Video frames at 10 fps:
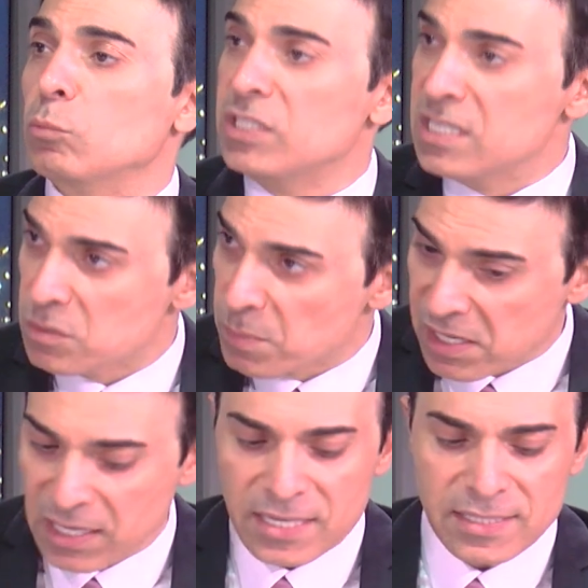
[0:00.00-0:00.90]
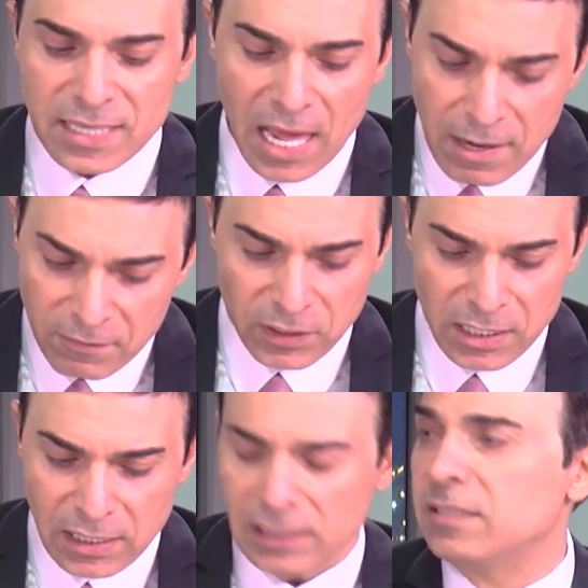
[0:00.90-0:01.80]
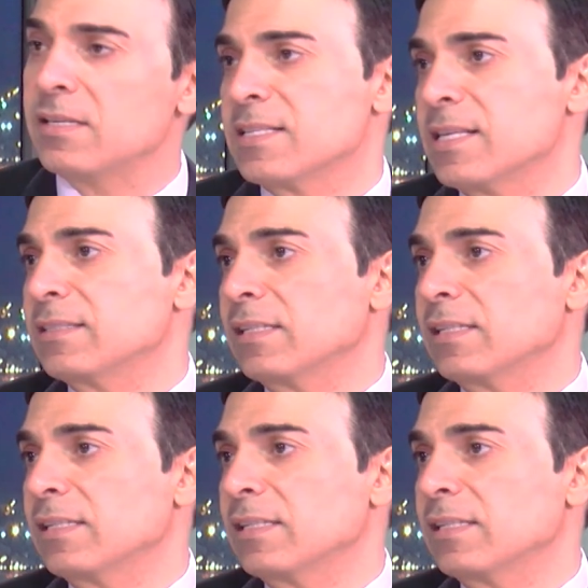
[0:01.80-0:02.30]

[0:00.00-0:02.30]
مدير مركز الفينيق للدراسات